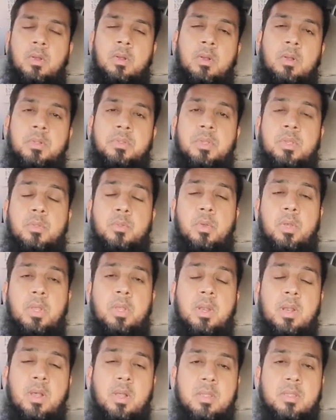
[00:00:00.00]
हूँ जी तो
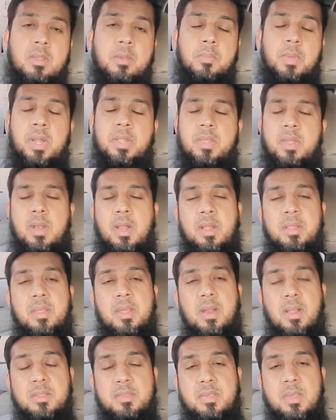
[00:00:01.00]
इराक़ के बाद ईरान
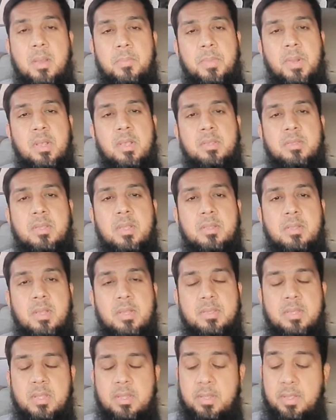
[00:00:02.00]
ईरान से आप पाकिस्तान जा
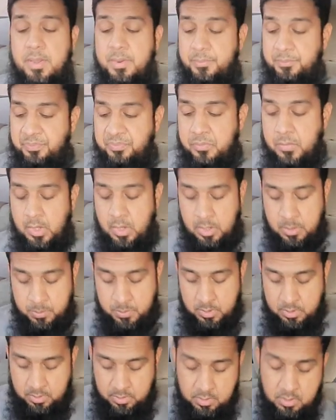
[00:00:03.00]
सकते हैं
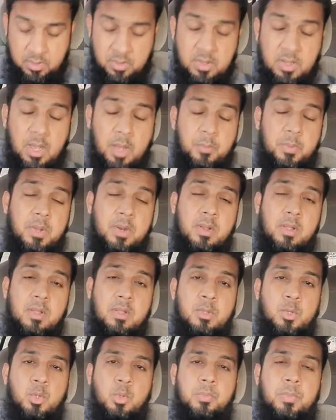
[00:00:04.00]
अब यहाँ पर
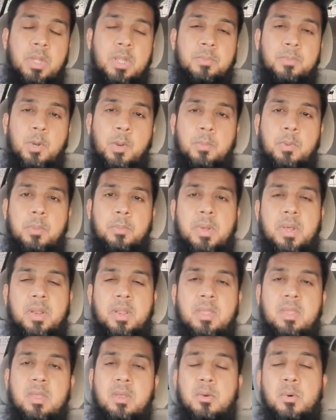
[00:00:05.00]
जो मेन प्रॉब्लम आ
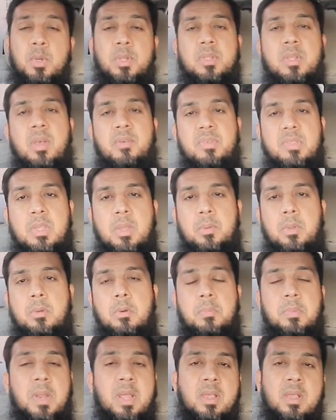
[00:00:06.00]
रही है कोई का वीज़ा भी
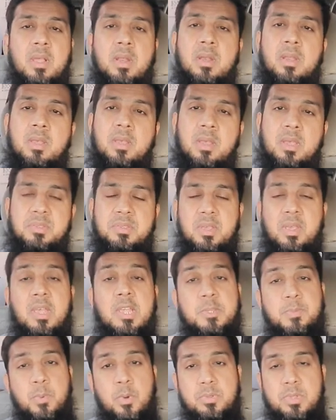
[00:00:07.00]
अप्लाई कर लें किसी की
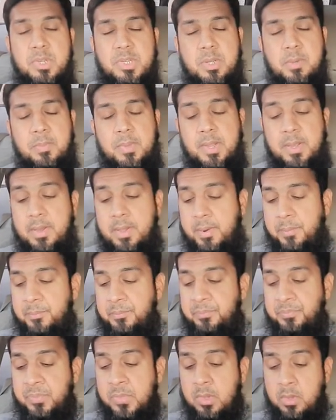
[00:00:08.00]
स्पॉन्सरशिप लेकर
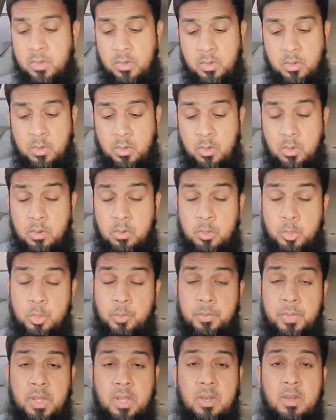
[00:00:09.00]
जो
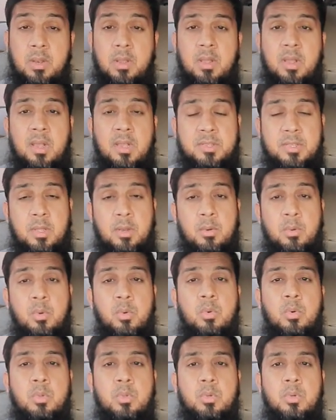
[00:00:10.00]
मेन अक्सर लोगों
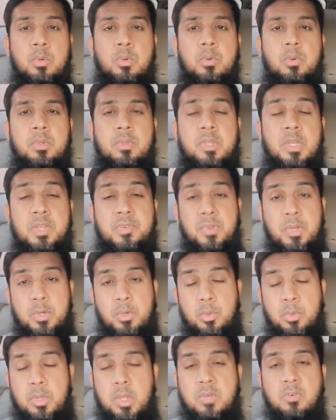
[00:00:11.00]
को जो तशवीश
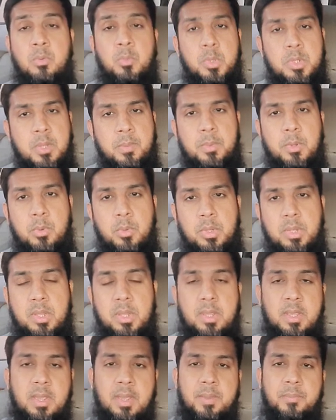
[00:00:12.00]
होती है वो मुझे भी हुई
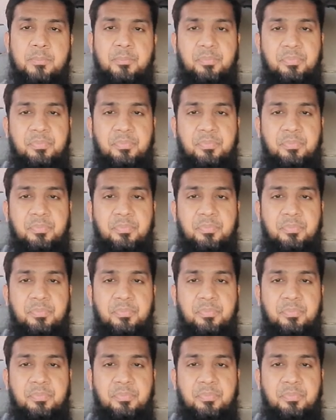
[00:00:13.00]
थी कि